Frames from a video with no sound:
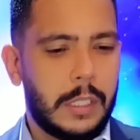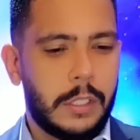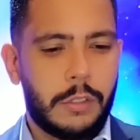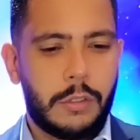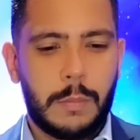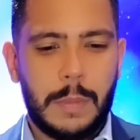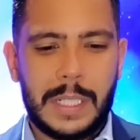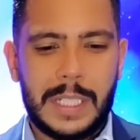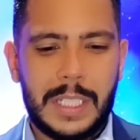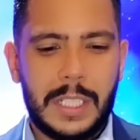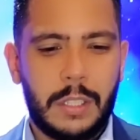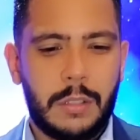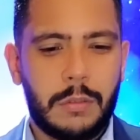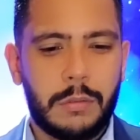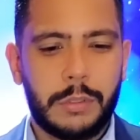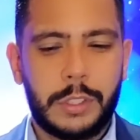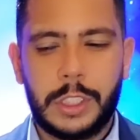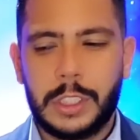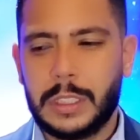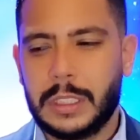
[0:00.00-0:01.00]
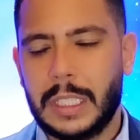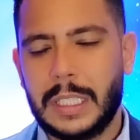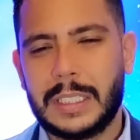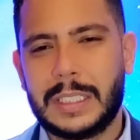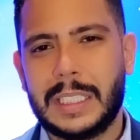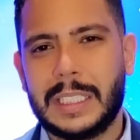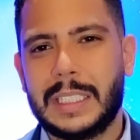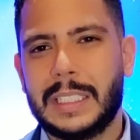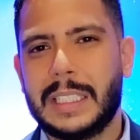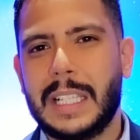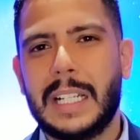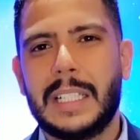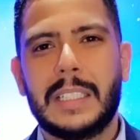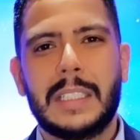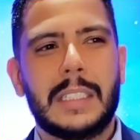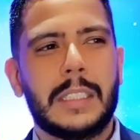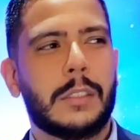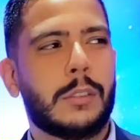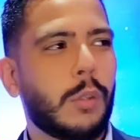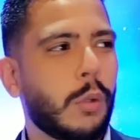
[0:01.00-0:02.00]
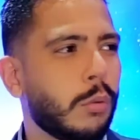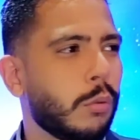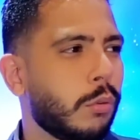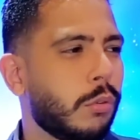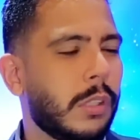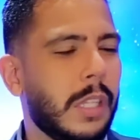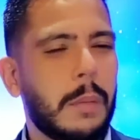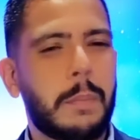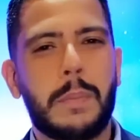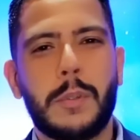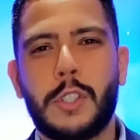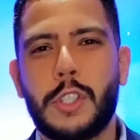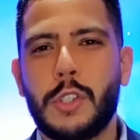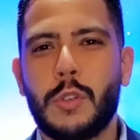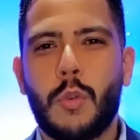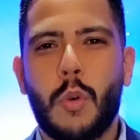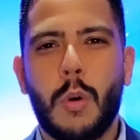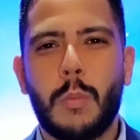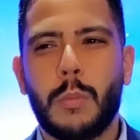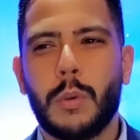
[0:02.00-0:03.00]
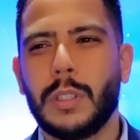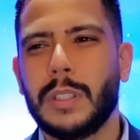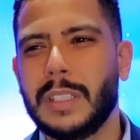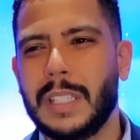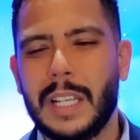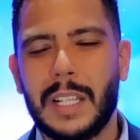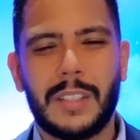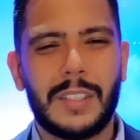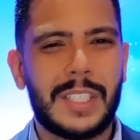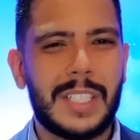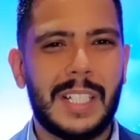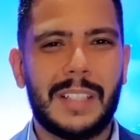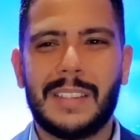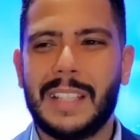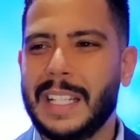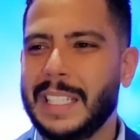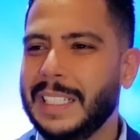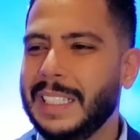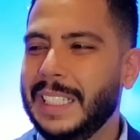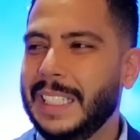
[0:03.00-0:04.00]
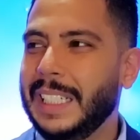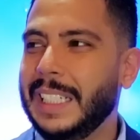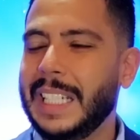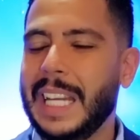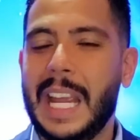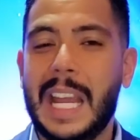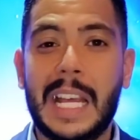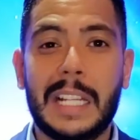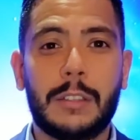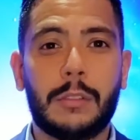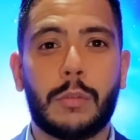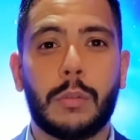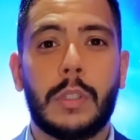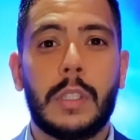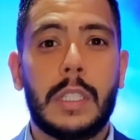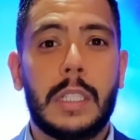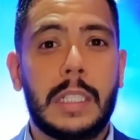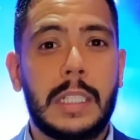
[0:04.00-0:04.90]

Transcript: de uma circunstância, que está todo o tempo te incomodando, você está inquieto.